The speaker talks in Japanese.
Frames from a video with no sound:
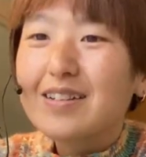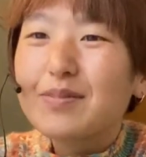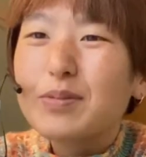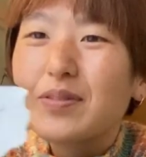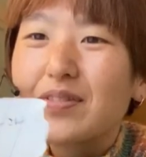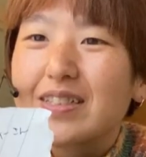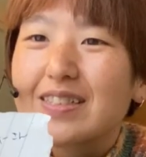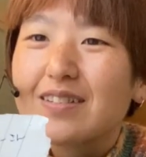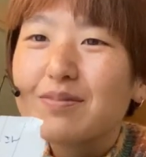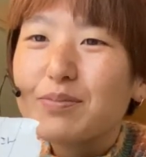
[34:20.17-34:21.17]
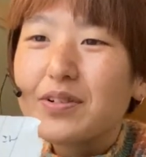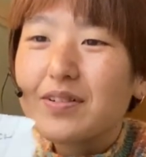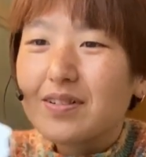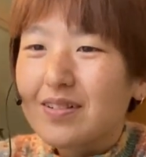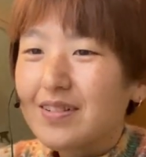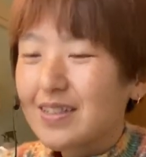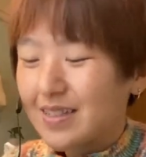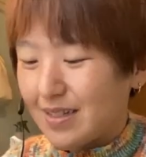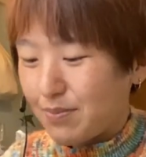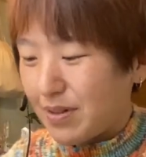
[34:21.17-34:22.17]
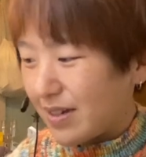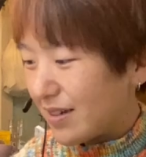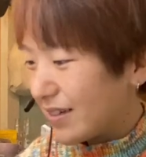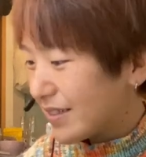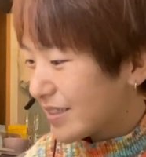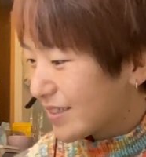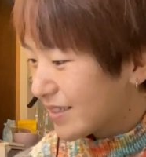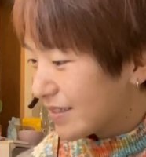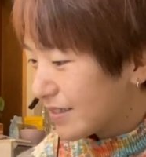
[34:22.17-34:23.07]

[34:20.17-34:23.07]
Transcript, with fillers: ミッフィーさんも入れます